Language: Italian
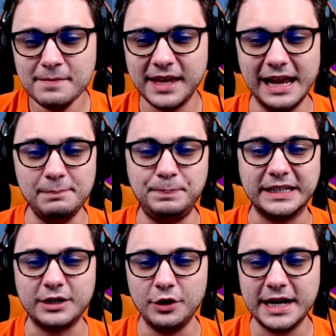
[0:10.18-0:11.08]
E il
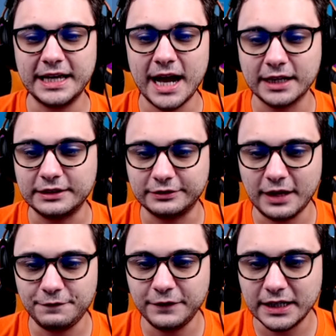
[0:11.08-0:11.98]
piccone gratis
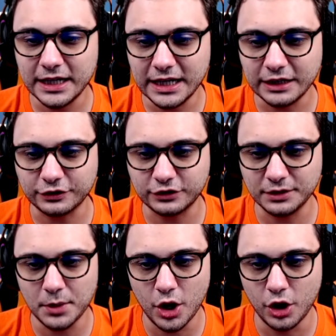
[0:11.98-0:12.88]
è
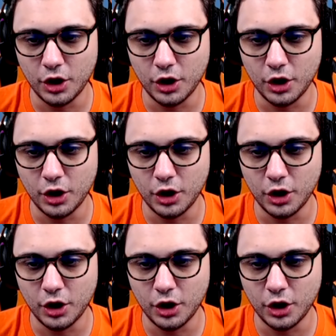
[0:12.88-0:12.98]
fighissimo!